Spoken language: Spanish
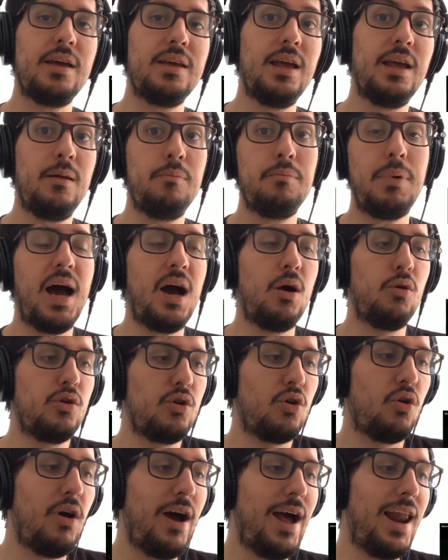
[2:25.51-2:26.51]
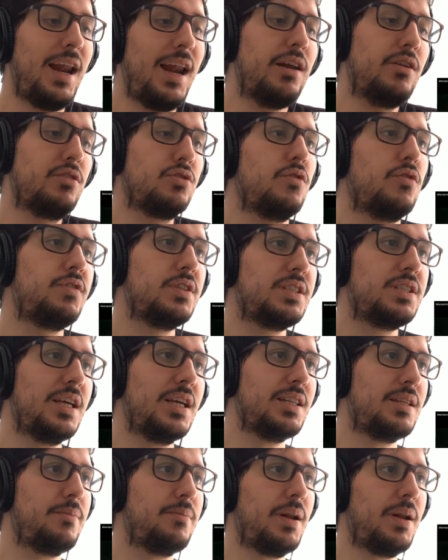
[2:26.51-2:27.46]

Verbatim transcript: y el bajo no jalan lo suficiente